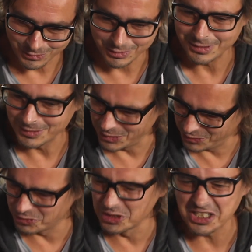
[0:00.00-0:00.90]
Die zweite
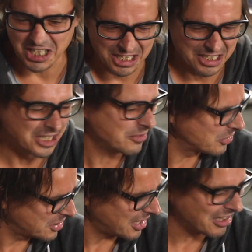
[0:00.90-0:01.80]
ich würde ja sagen, ich
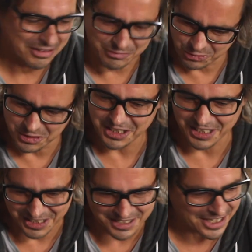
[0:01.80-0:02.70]
würde sagen, fühlt
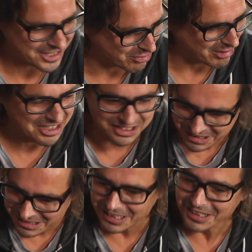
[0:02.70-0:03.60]
sich eher nach zwei Drittel